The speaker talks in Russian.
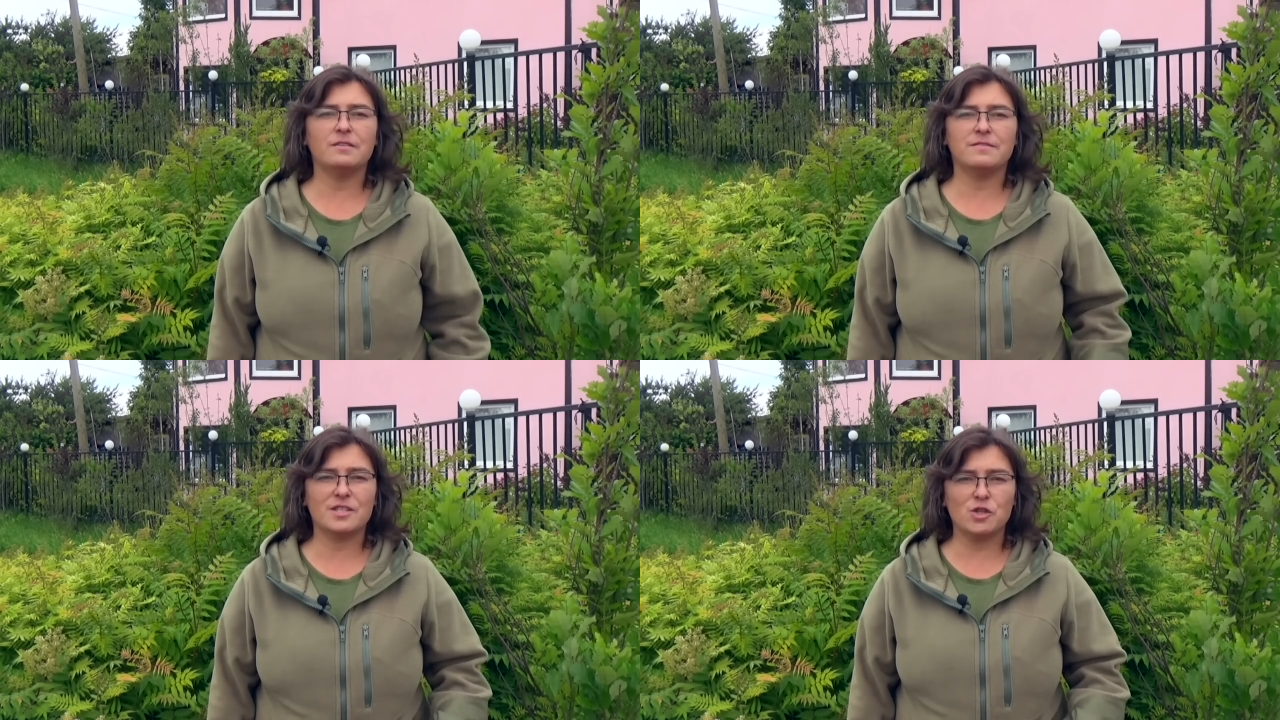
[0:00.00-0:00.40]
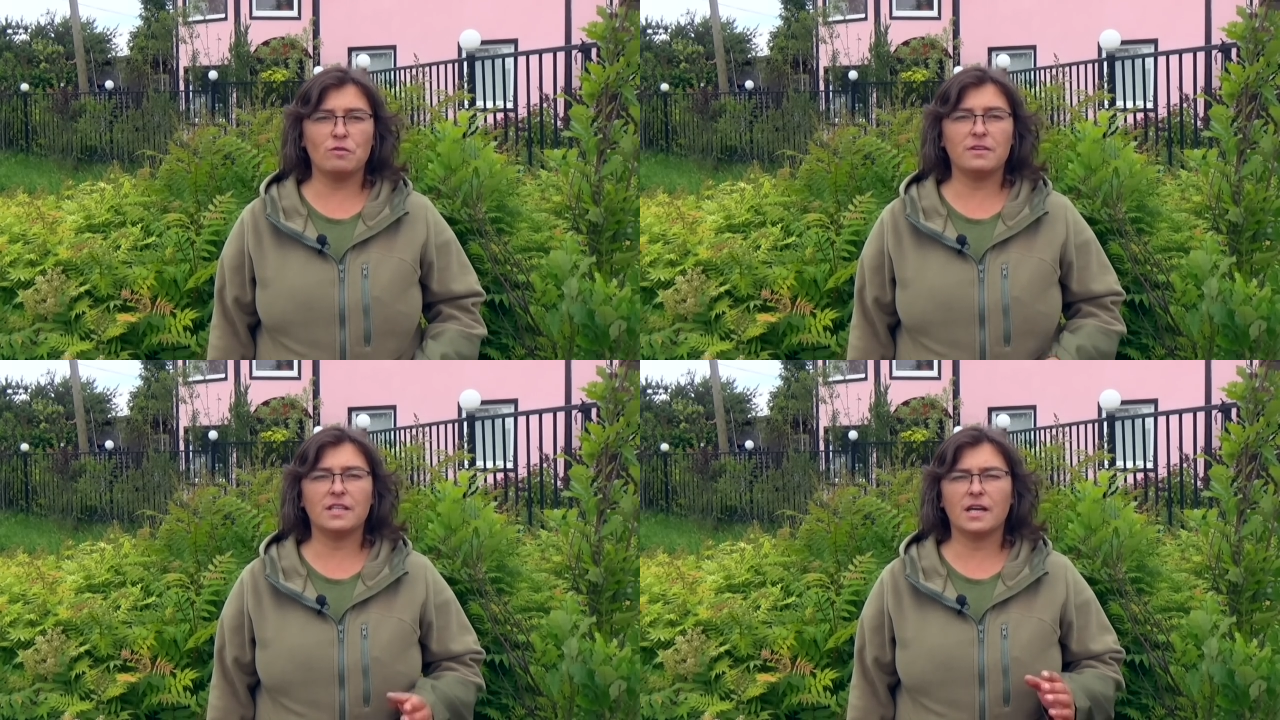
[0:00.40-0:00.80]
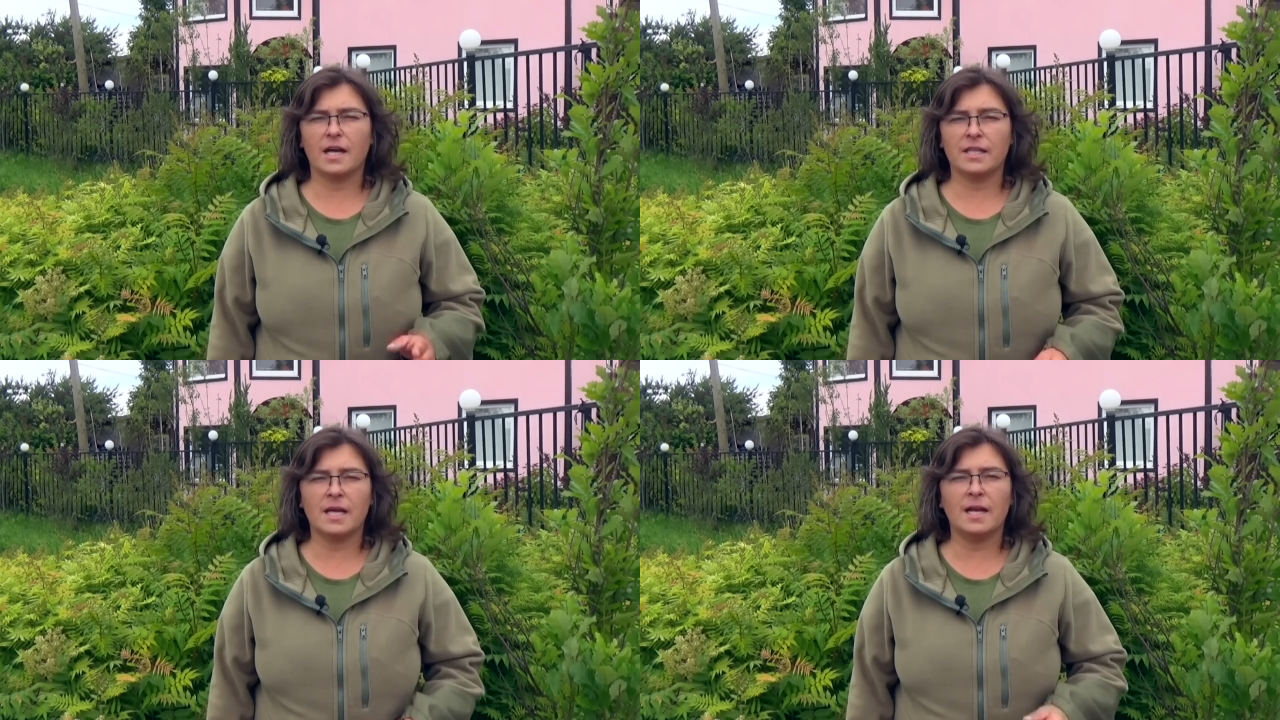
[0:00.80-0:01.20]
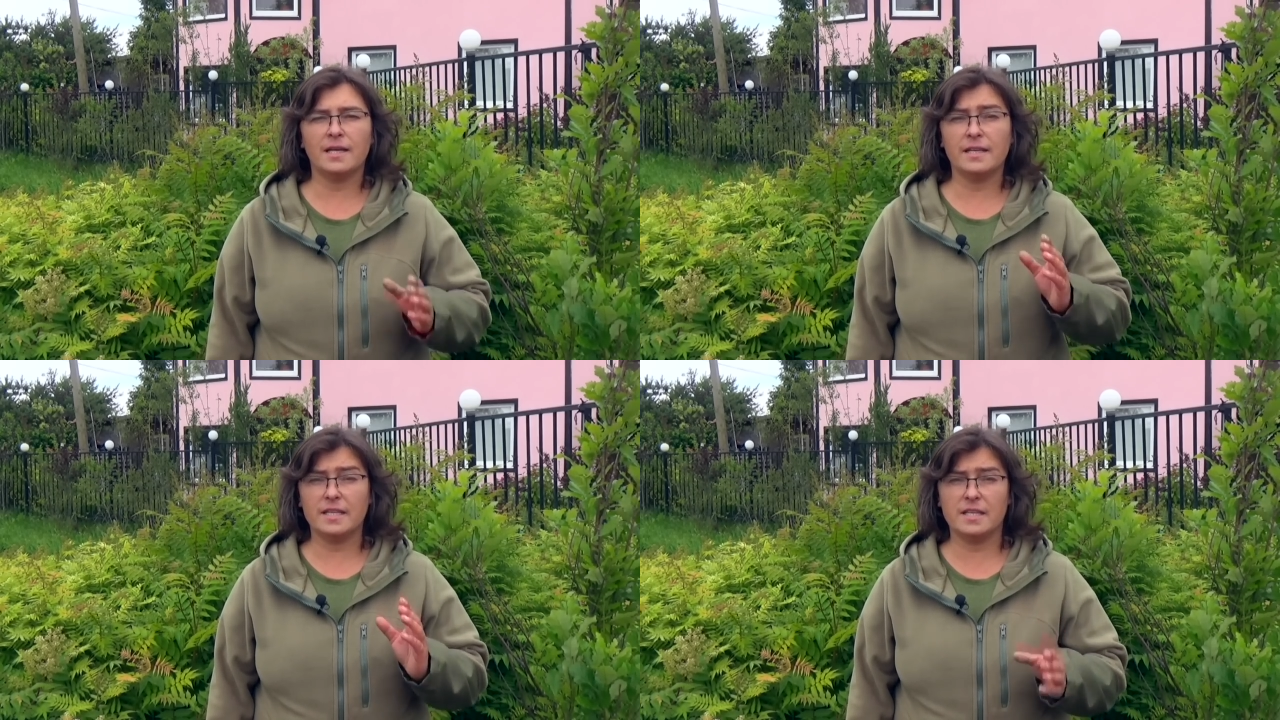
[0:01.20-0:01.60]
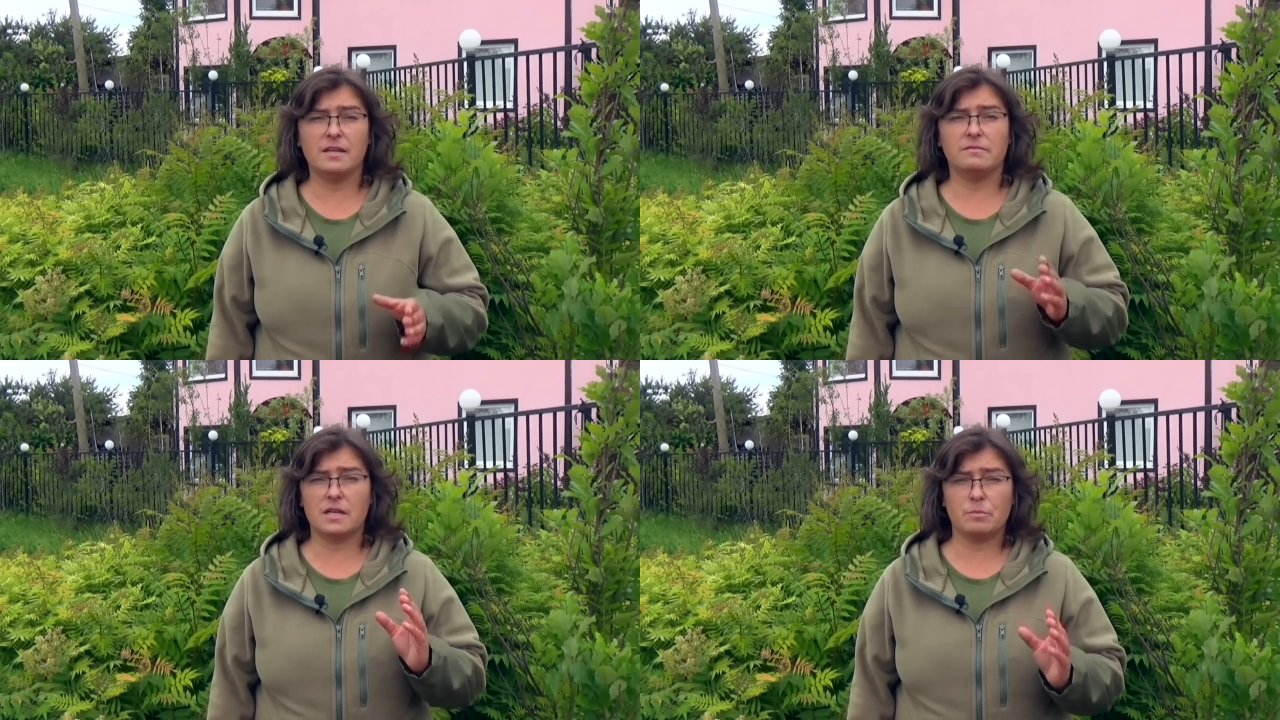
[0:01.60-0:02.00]
и вы снова на канале
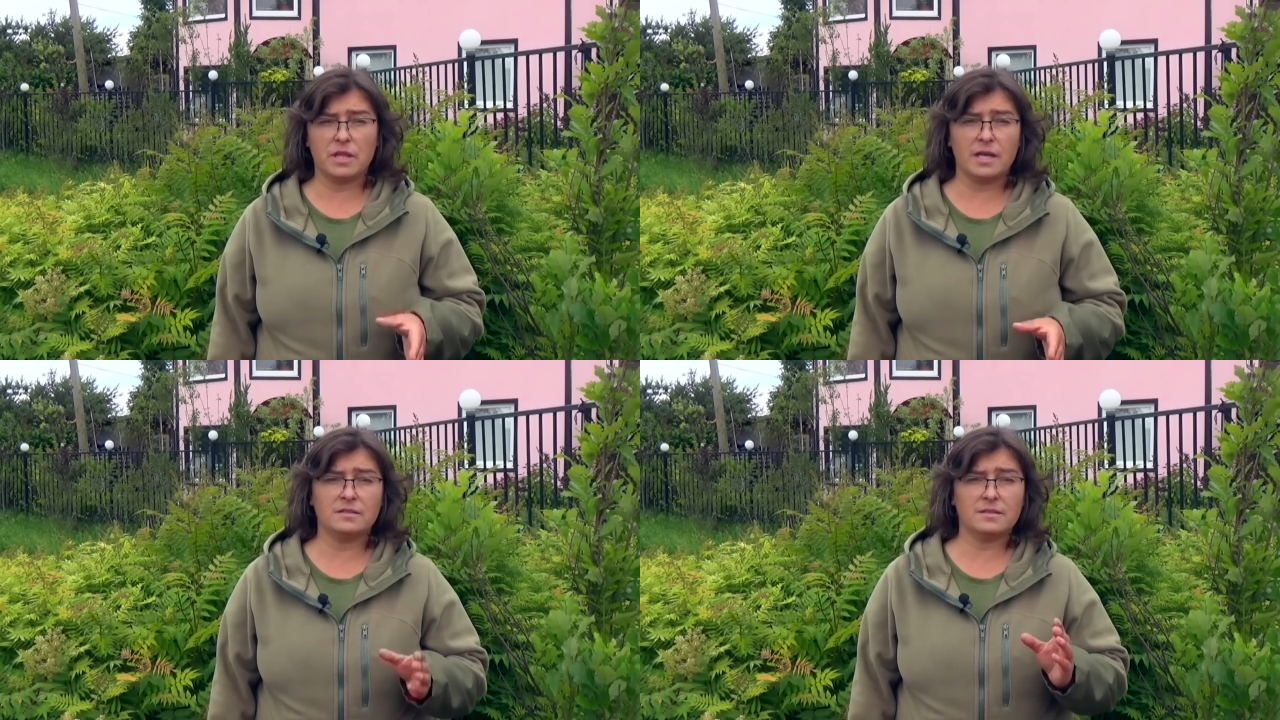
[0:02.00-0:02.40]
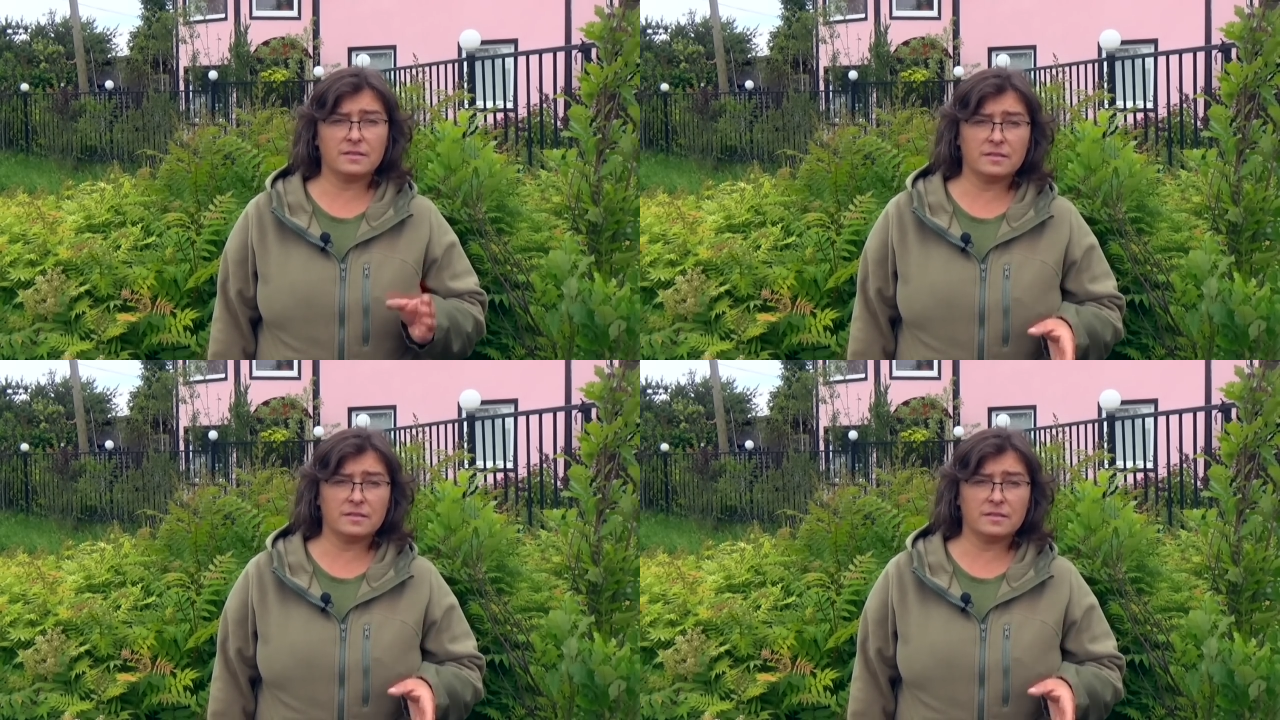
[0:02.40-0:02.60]
Европлант